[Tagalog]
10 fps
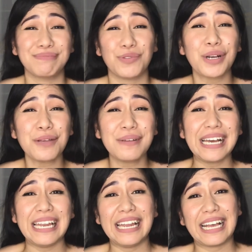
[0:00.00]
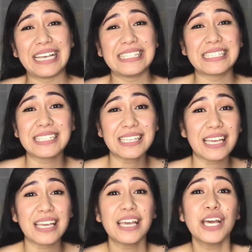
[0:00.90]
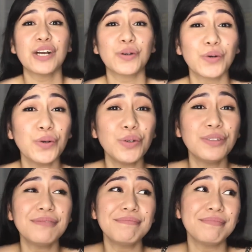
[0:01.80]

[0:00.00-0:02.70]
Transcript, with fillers: Huwag kayong mag-alala guys, kasi kung